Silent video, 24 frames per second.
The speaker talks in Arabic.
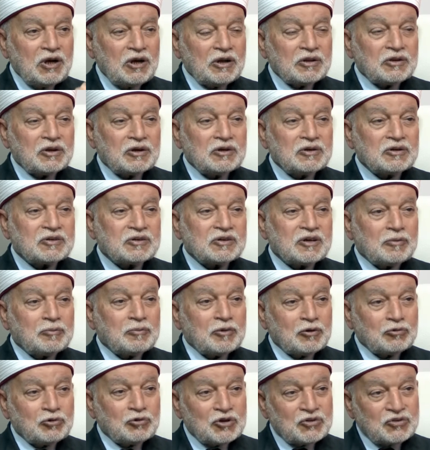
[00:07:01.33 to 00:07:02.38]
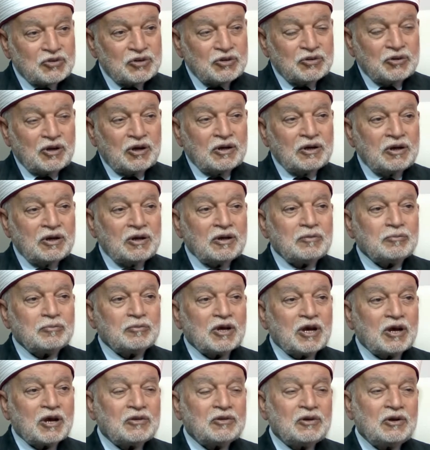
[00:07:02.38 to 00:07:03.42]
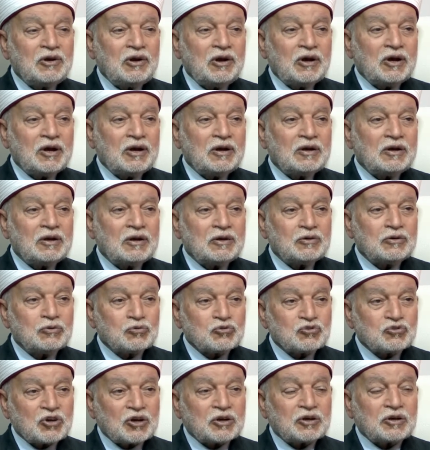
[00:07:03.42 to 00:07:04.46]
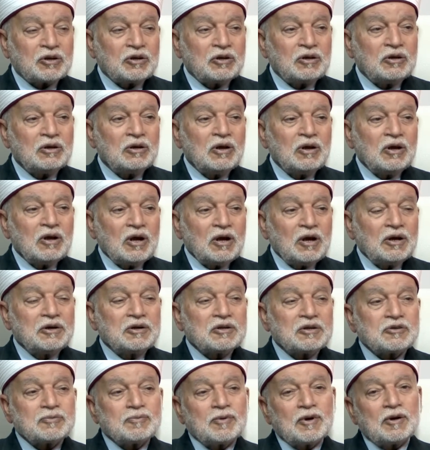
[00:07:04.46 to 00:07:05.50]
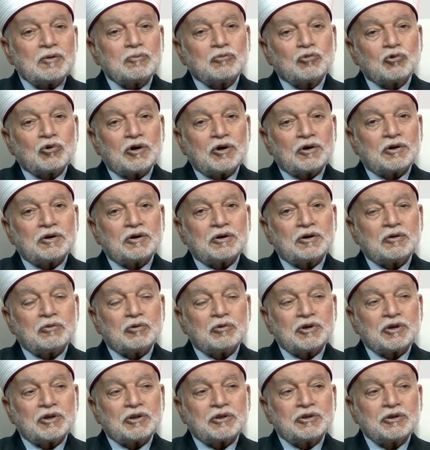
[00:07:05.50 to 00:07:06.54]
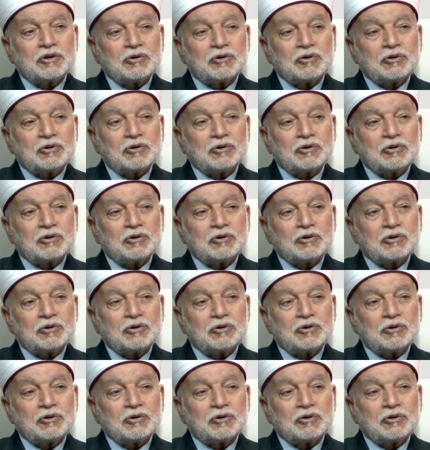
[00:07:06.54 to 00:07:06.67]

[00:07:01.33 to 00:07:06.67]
هذا النصاب او يزيد عليه بهذه الحاله نزكي النسبة المقررة وهي 2.5%